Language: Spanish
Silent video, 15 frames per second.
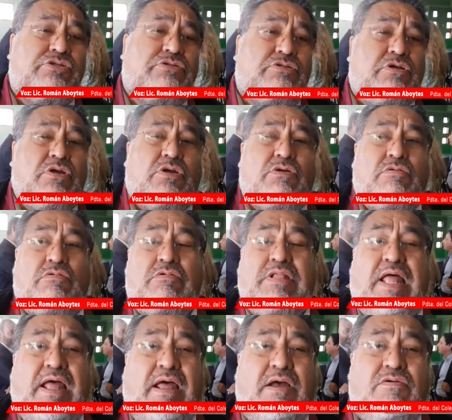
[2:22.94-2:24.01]
con más
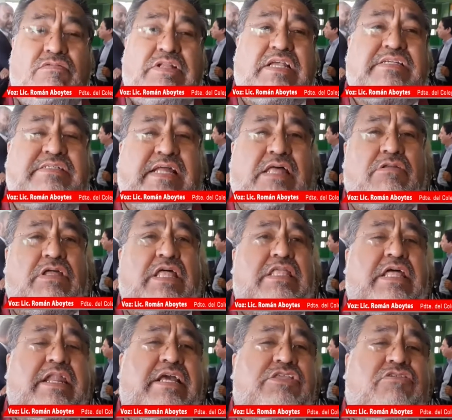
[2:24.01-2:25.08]
apoyo, con más
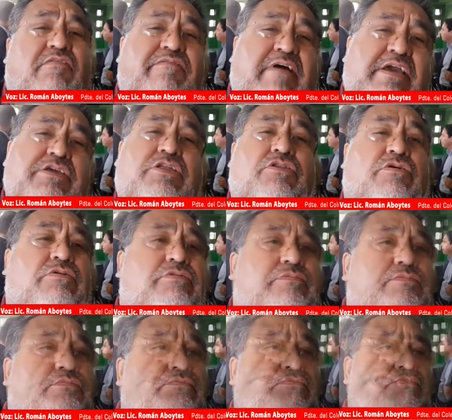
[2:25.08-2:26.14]
recursos, con más
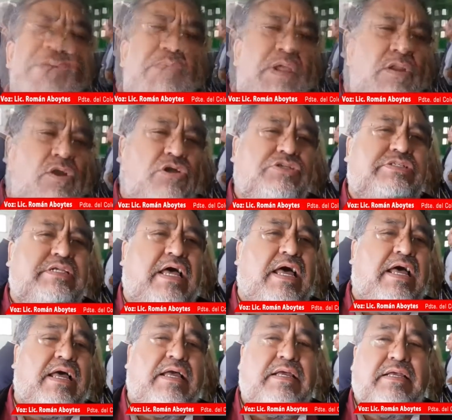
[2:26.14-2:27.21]

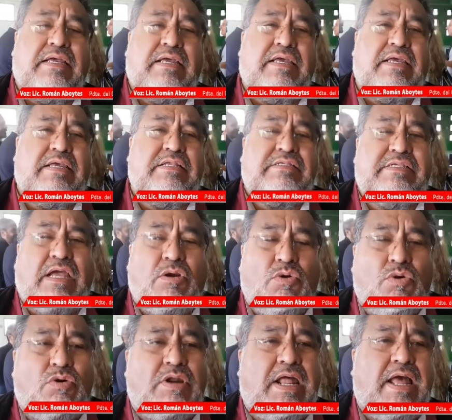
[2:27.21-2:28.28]
infraestructura, con más
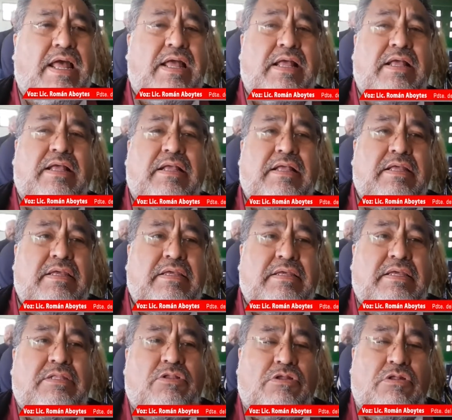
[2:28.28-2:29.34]
preparación,
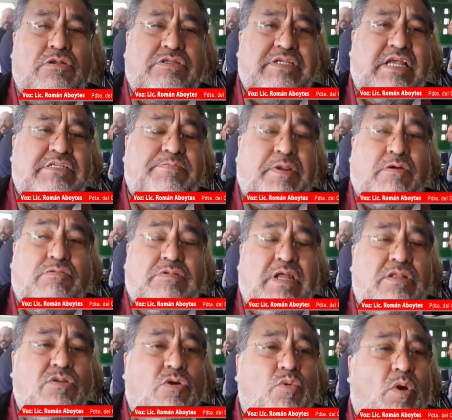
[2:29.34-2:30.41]
con más
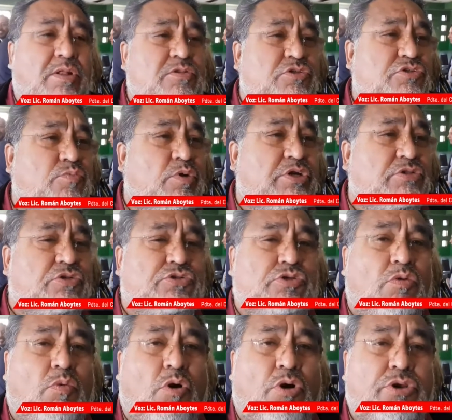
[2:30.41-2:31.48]
seguridad social.
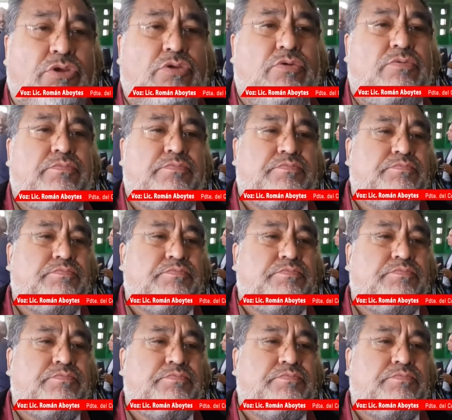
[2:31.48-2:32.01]
Vaya,